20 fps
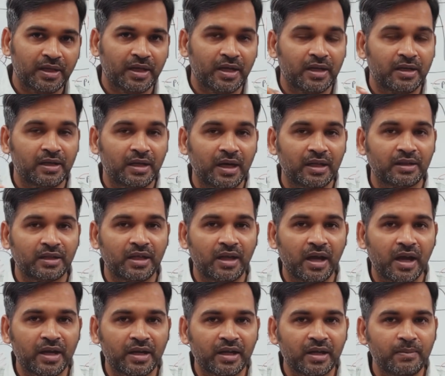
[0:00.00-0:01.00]
लेके रात के
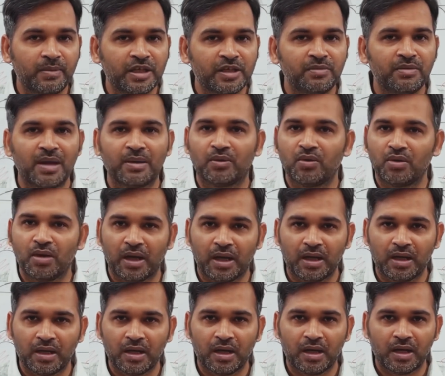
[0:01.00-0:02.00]
आठ के बीच में आपको
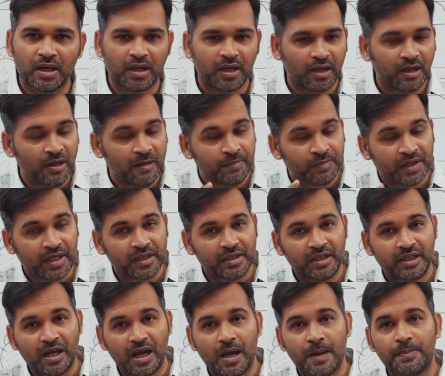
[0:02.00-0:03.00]
खाना खाना है
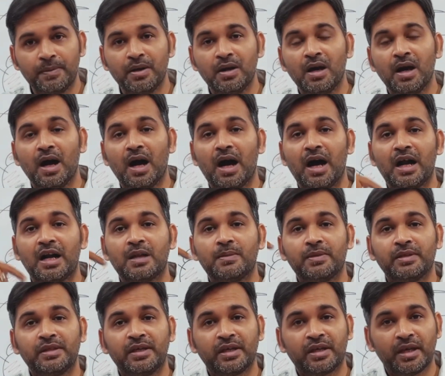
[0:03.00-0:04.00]
यदि आप आठ
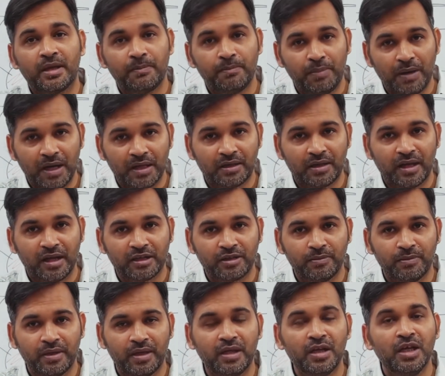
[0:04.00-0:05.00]
बजे के बाद रात
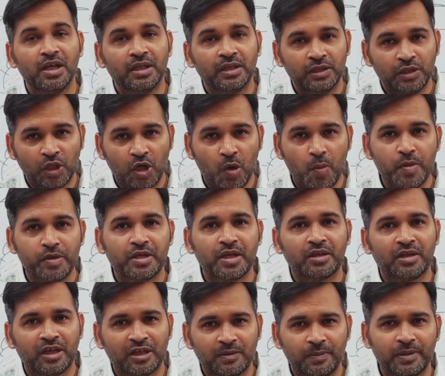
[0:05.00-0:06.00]
में नौ बजे
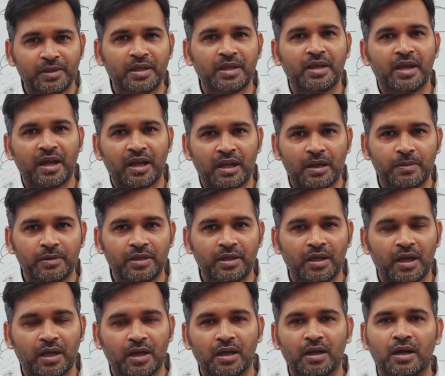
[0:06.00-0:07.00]
दस बजे ग्यारह बजे
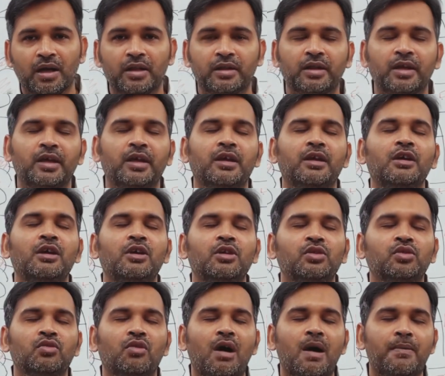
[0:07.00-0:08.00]
खाना खाते हैं
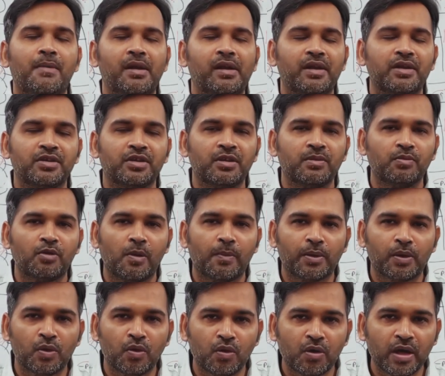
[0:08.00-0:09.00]
तो आपका डाइजेशन
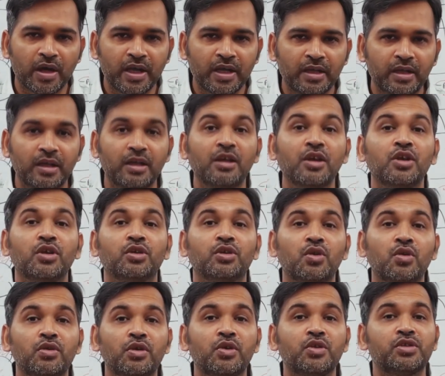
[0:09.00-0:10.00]
प्रॉपर होगा ही नहीं
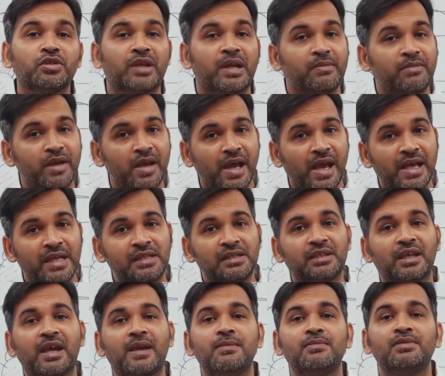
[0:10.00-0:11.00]
क्योंकि उस टाइम ये
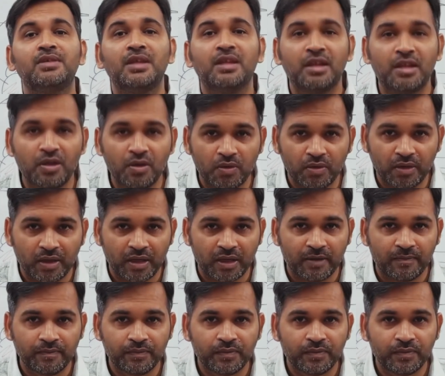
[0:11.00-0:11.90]
एंजाइम्स ही नहीं होंगे